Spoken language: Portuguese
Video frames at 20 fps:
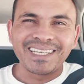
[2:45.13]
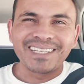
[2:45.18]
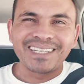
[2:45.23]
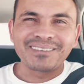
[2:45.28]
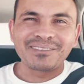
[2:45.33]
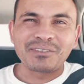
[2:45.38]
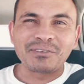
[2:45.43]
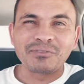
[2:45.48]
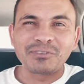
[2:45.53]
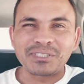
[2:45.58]

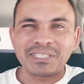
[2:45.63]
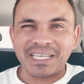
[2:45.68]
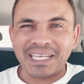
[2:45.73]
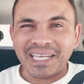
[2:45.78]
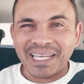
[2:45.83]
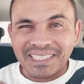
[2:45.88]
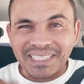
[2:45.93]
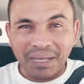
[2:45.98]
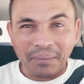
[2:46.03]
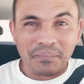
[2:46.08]
o que você
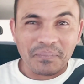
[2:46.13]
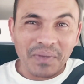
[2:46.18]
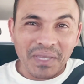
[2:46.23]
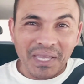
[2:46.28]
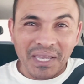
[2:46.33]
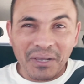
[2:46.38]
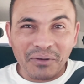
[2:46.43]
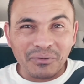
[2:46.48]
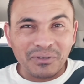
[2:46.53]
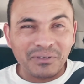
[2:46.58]
quer
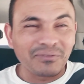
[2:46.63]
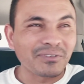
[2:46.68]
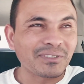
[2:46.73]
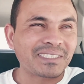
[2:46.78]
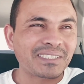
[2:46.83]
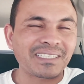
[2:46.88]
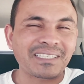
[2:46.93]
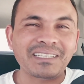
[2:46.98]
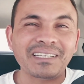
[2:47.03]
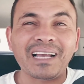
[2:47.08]
saber, o que
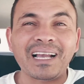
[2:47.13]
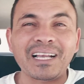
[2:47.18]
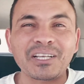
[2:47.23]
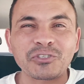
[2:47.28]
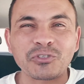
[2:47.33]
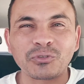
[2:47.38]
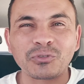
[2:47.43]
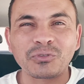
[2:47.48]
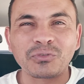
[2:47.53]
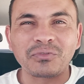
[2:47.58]
você
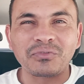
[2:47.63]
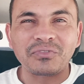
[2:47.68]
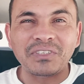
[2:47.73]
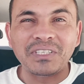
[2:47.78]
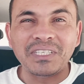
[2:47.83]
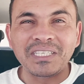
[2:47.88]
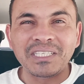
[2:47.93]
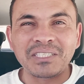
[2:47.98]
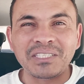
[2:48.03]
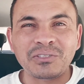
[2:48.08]
achou do
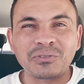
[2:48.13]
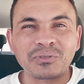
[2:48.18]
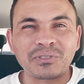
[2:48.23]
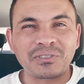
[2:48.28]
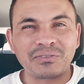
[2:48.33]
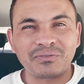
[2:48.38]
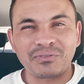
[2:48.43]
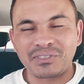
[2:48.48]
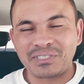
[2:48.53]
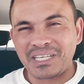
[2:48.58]
vídeo, se
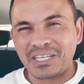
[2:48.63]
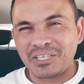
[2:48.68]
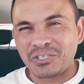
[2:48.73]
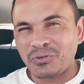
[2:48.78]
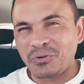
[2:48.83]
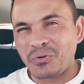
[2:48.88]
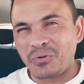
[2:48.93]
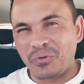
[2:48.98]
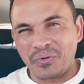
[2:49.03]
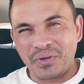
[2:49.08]
você
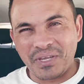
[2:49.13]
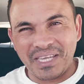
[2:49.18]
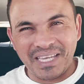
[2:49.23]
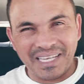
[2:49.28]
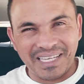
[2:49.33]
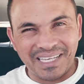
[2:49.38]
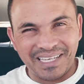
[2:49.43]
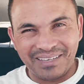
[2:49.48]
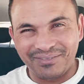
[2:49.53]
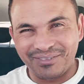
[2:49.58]
achou ruim,
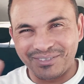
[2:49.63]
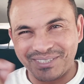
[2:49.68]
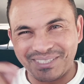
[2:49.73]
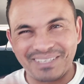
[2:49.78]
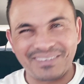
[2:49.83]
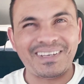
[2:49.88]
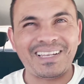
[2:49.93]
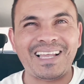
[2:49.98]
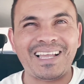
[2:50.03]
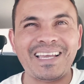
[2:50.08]
que você
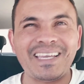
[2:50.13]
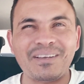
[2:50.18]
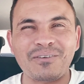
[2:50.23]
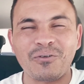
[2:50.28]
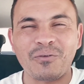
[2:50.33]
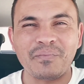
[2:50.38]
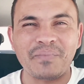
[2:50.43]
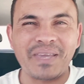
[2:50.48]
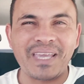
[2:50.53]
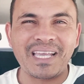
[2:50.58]
vá lá e
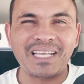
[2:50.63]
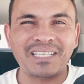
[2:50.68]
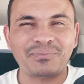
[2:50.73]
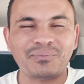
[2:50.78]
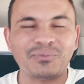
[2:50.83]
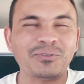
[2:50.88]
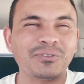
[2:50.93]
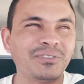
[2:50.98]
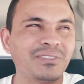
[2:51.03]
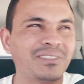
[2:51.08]
comente,
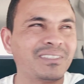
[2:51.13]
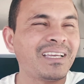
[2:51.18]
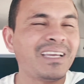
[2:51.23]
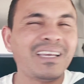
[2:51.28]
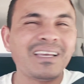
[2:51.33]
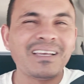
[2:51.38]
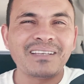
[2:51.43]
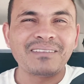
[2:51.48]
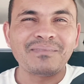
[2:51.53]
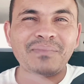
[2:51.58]
pô,
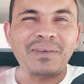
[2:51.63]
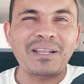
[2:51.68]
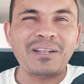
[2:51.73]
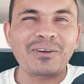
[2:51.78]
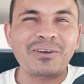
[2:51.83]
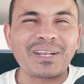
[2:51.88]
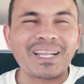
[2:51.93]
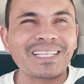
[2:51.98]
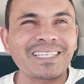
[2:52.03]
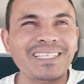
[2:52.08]

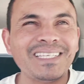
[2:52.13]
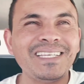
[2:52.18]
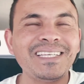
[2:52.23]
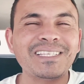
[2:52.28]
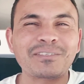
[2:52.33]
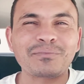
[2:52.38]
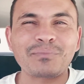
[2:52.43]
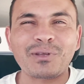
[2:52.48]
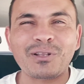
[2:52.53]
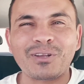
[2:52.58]
melhora
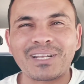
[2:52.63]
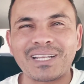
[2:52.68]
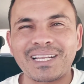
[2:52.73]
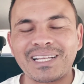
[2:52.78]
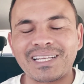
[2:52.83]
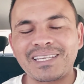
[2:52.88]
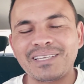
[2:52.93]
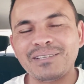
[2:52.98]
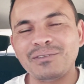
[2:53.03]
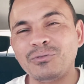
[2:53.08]
nisso, melhora
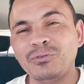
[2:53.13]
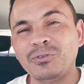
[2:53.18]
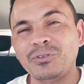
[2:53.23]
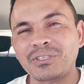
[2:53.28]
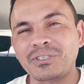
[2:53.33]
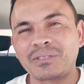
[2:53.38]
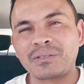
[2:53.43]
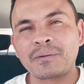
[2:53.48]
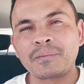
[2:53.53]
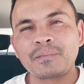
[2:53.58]
naquilo outro.